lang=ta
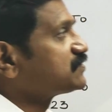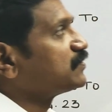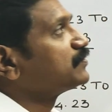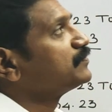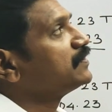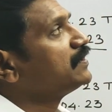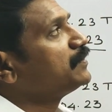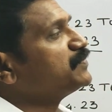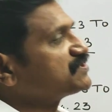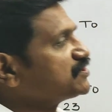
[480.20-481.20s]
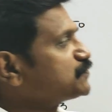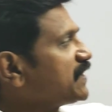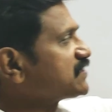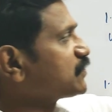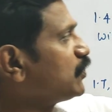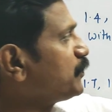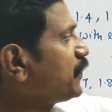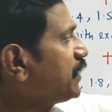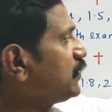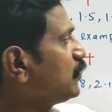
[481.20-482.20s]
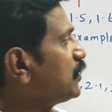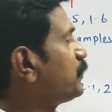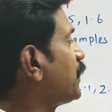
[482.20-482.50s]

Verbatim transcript: டெஸ்ட் வரும் பிஸ்னஸ் மேக்ஸுக்கு ஒன் பாயிண்ட் டூ ஒன்